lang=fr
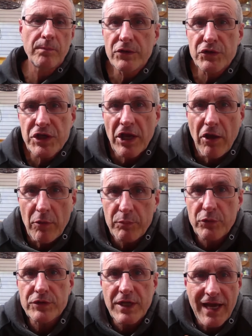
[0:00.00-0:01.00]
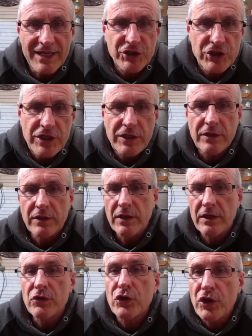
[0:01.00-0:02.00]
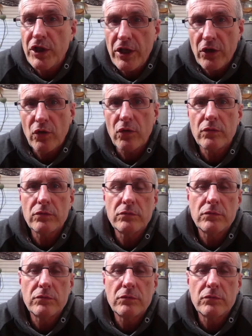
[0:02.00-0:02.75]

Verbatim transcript: Le thérapeute agit et le client